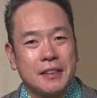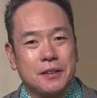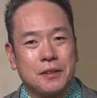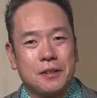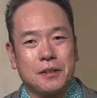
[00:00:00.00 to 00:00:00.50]

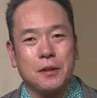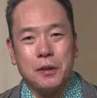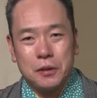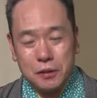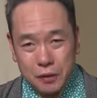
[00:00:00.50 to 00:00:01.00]
そうする
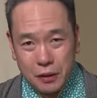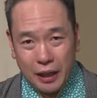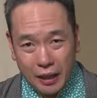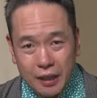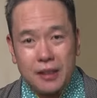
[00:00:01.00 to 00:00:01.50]
とそ
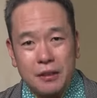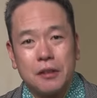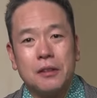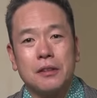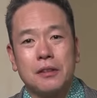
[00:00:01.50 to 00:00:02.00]
のあなた
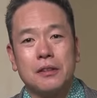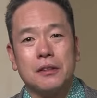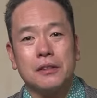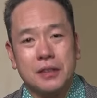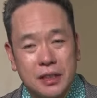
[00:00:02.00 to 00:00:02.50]

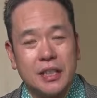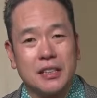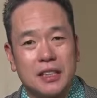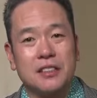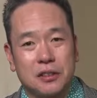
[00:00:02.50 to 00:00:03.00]
の好き
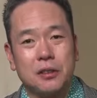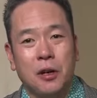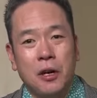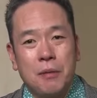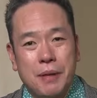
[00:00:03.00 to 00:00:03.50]
な選手を